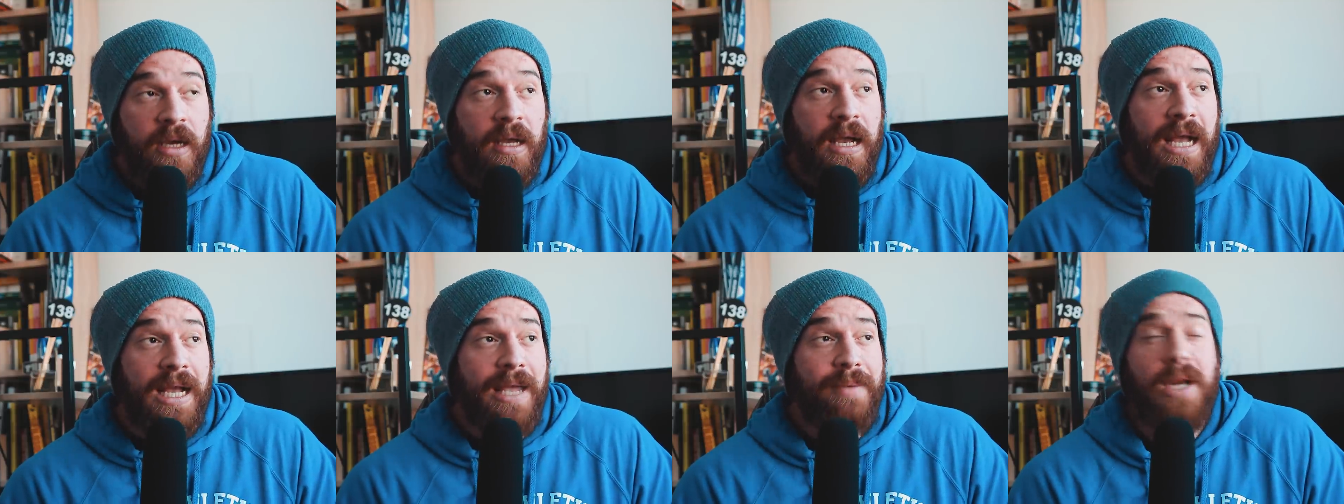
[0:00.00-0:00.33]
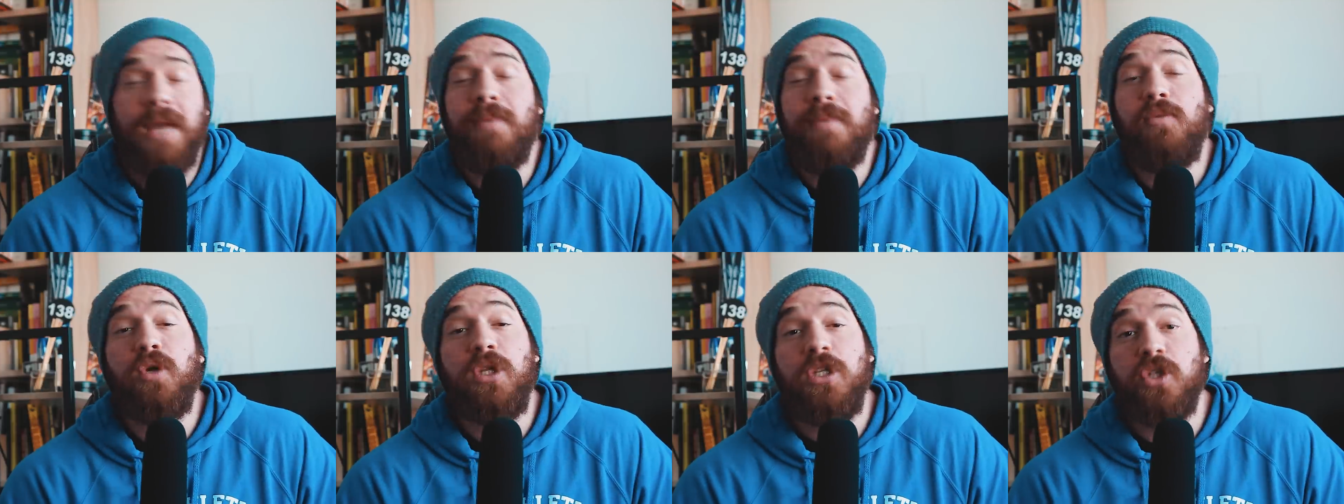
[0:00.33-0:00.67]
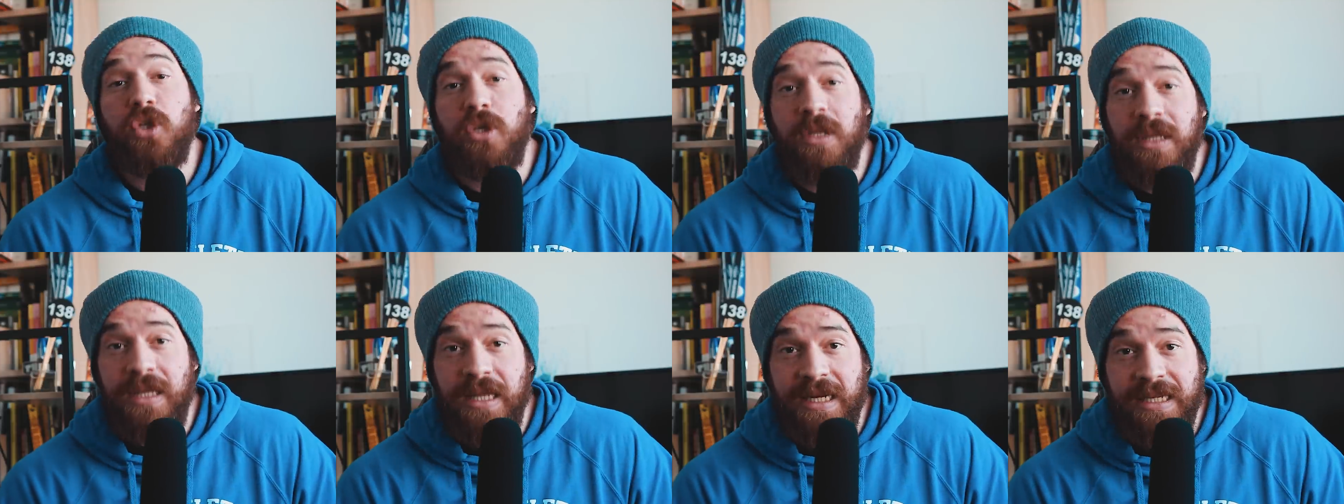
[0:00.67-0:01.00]
anche perché molti
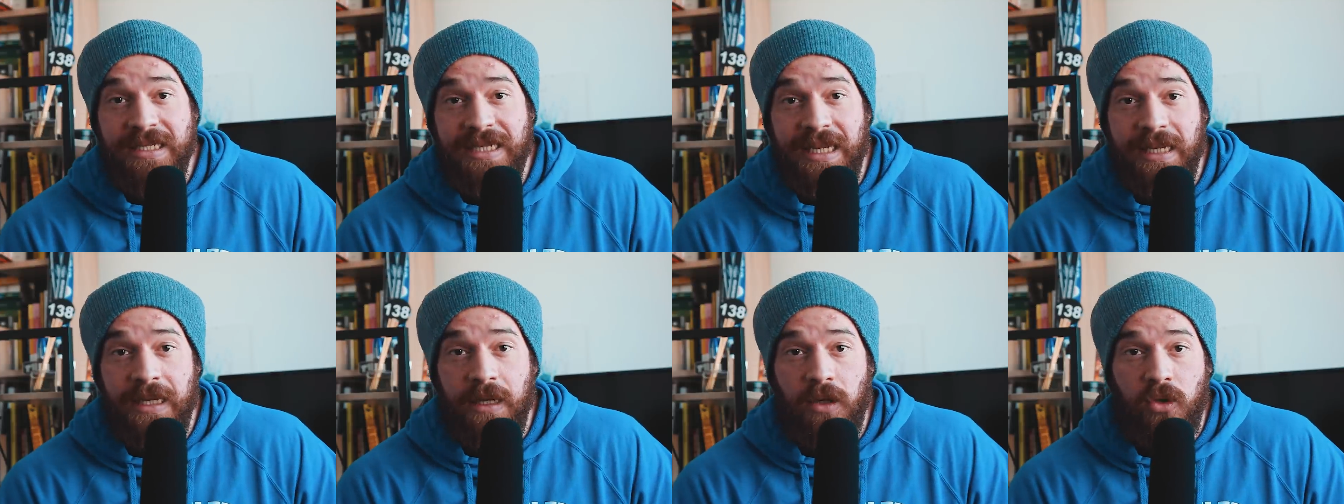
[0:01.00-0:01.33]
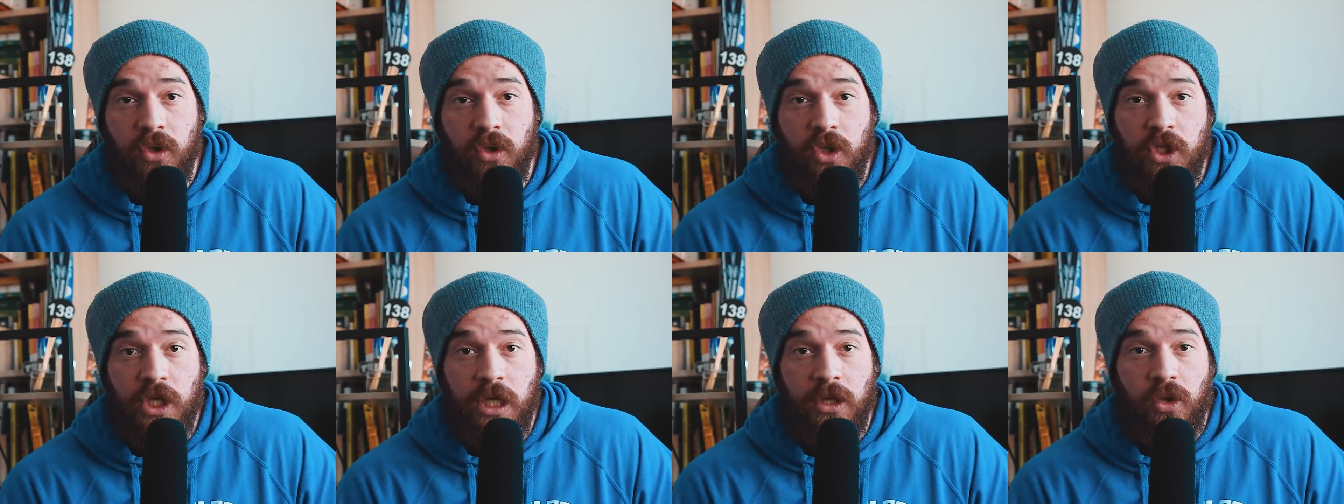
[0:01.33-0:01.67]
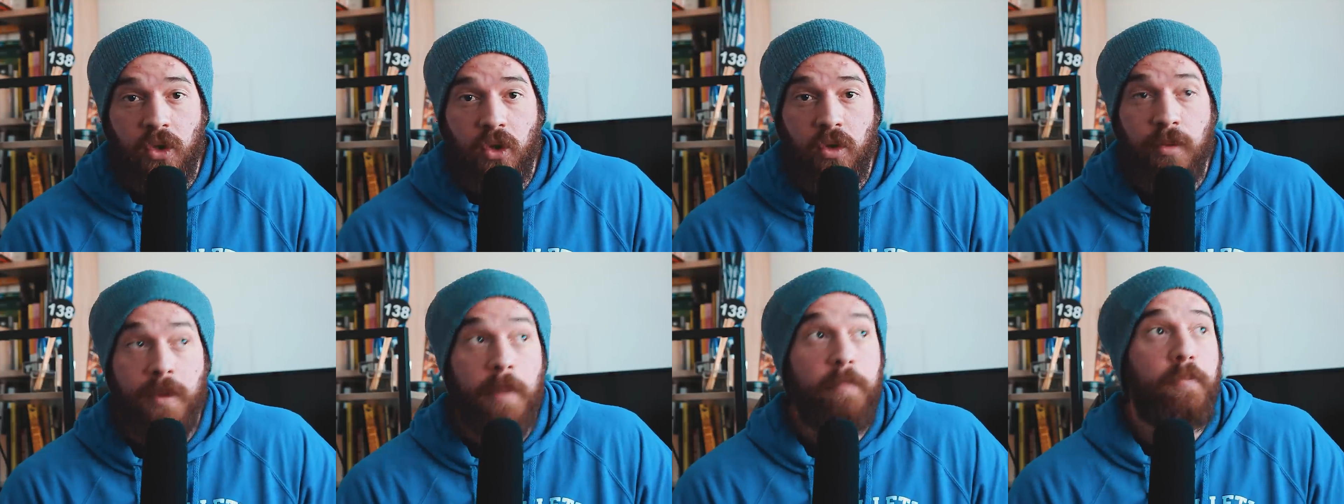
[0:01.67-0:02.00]
sono interessati al
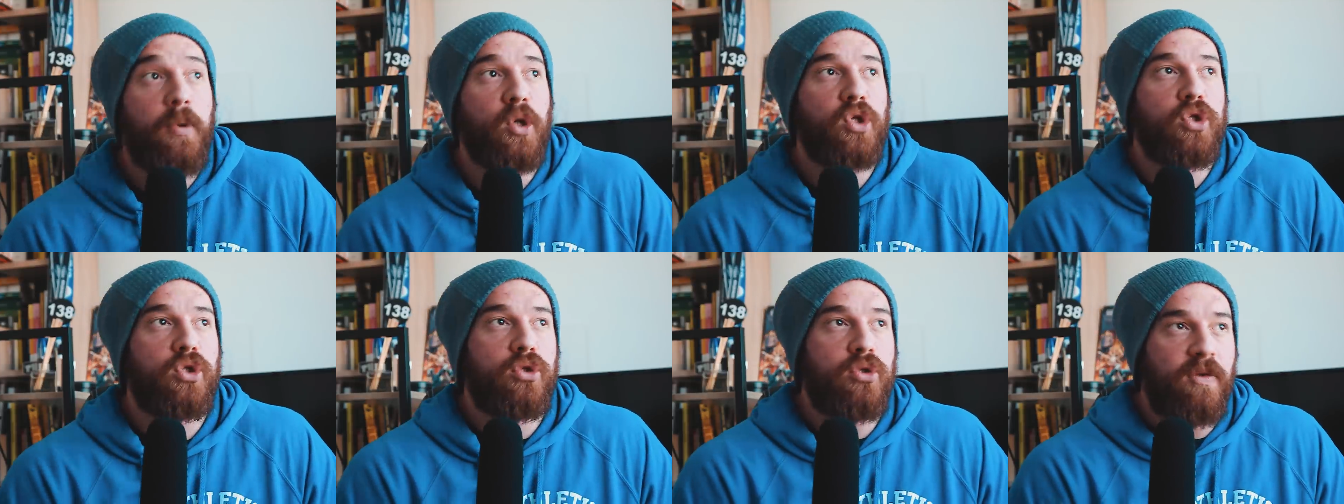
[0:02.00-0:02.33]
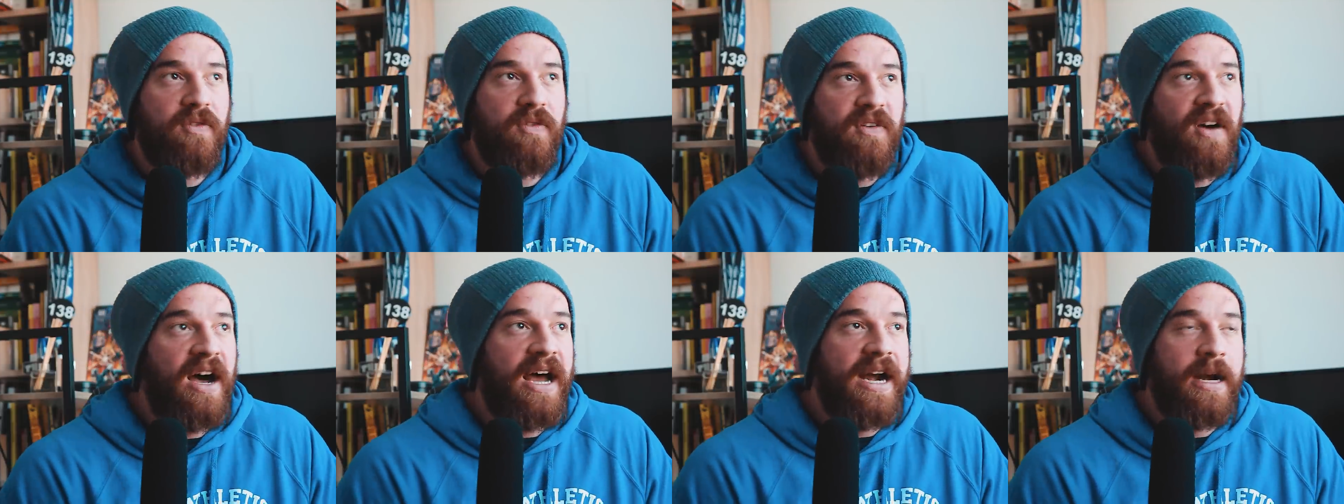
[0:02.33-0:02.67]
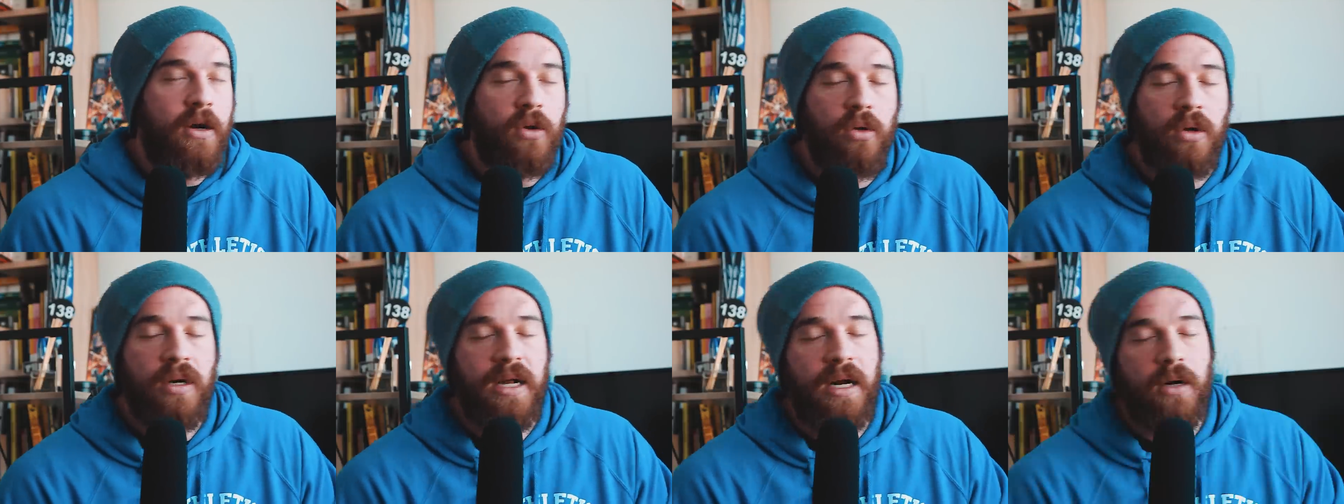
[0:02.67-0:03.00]
concetto come posso fare a
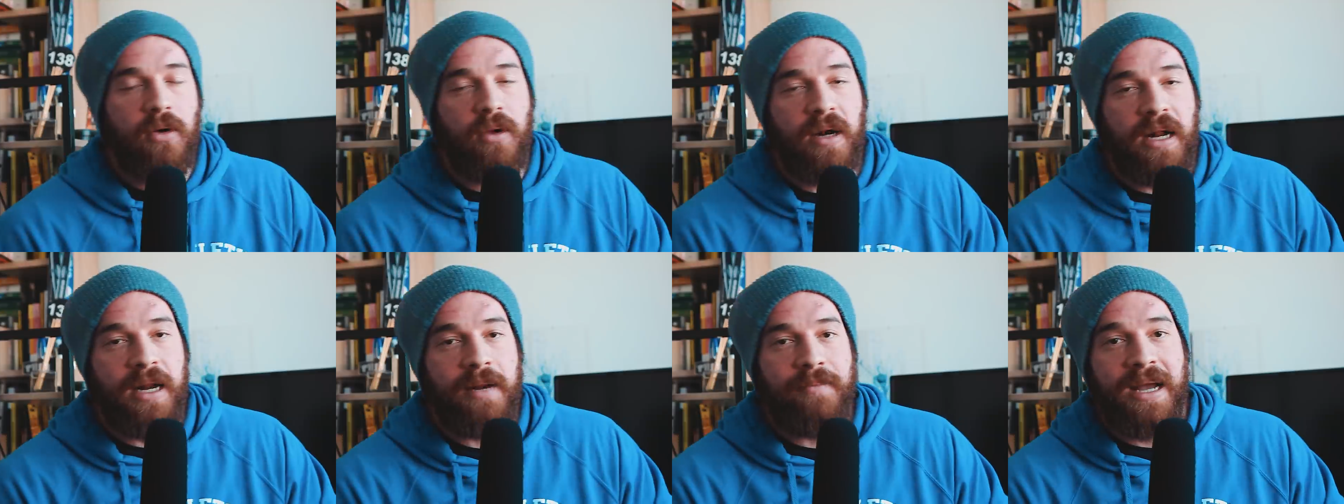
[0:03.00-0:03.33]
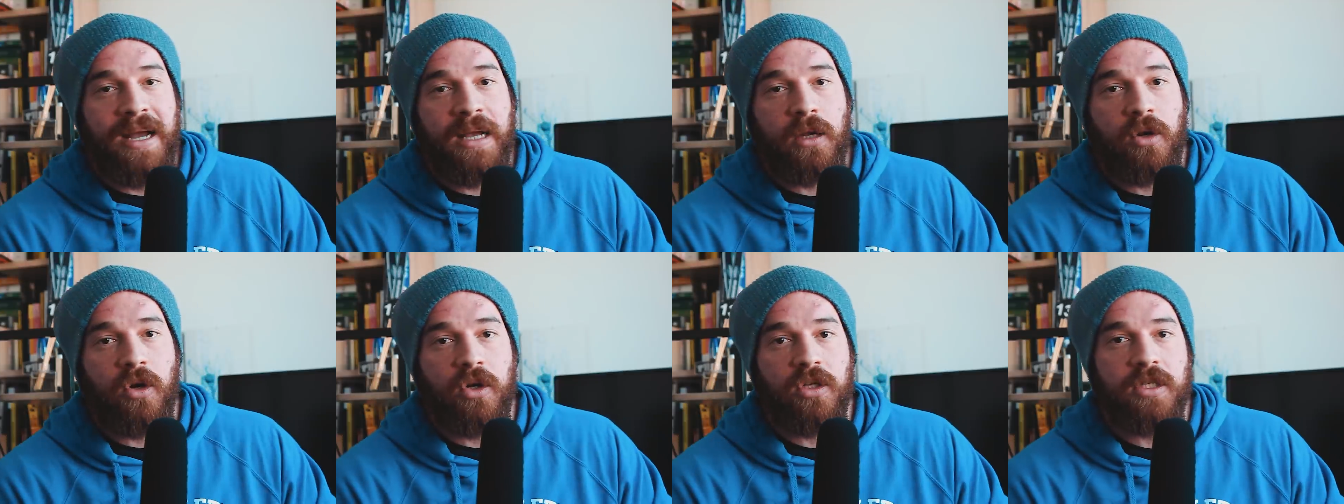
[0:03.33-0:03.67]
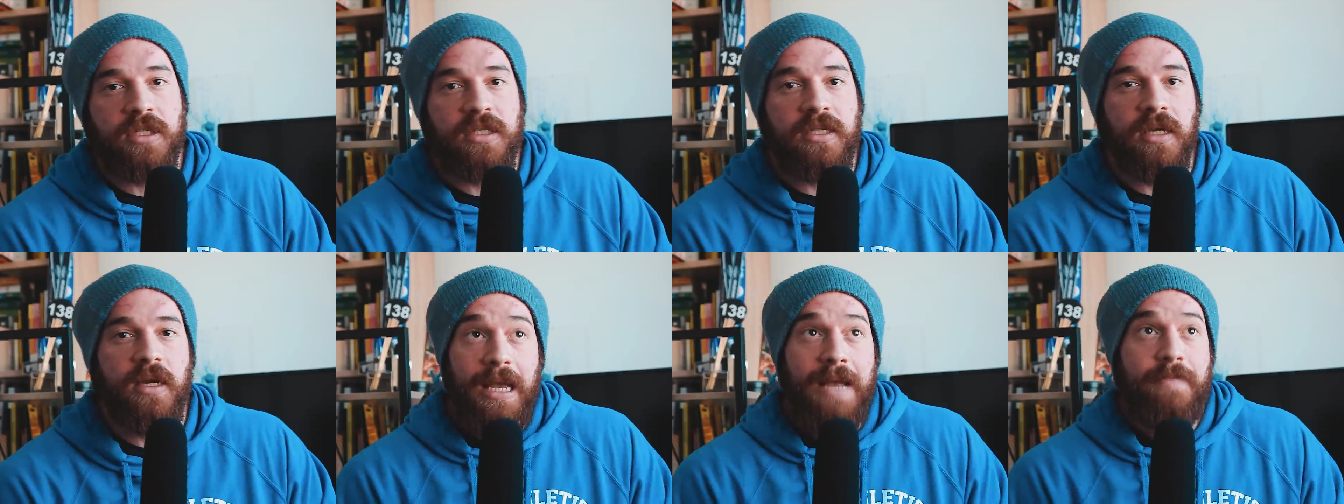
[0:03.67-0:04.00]
non calcolare i macros.